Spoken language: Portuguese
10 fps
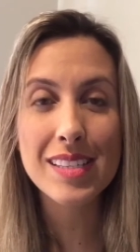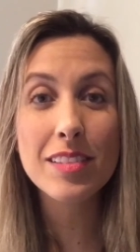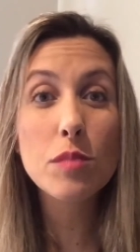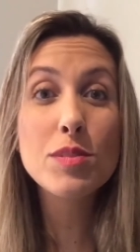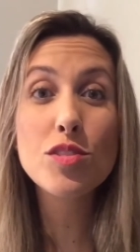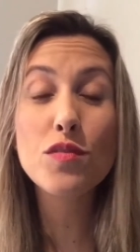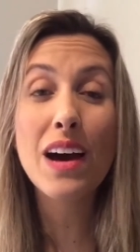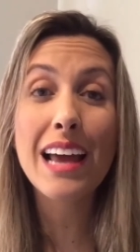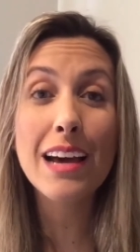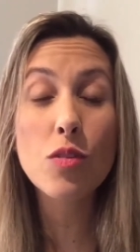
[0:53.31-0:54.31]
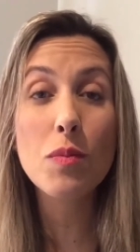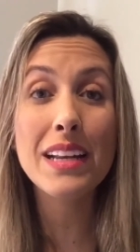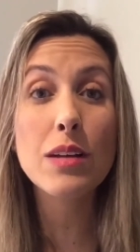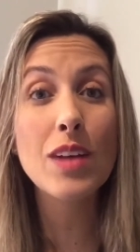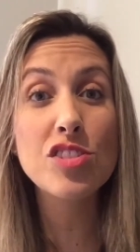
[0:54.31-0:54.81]
Então eu preciso falar com uma
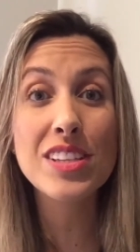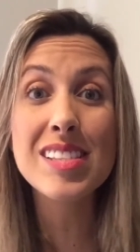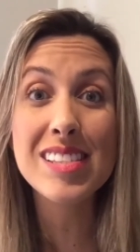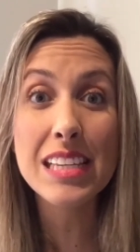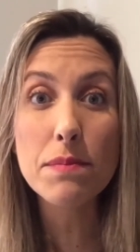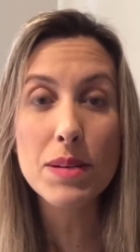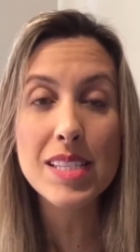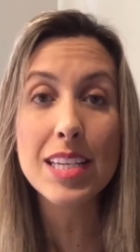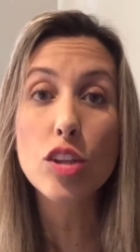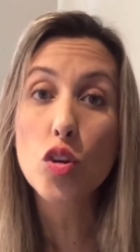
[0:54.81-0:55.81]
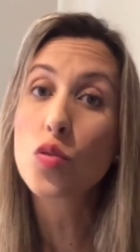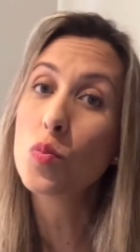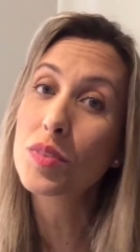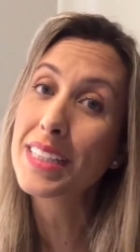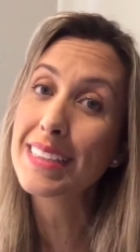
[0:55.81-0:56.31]
linguagem simples e que todo
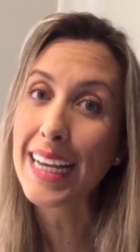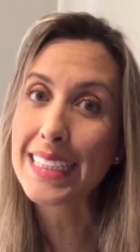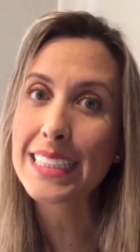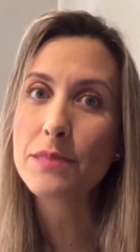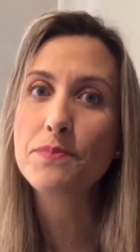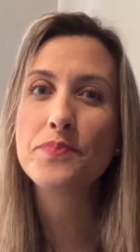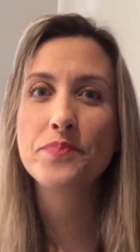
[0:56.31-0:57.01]
mundo entenda.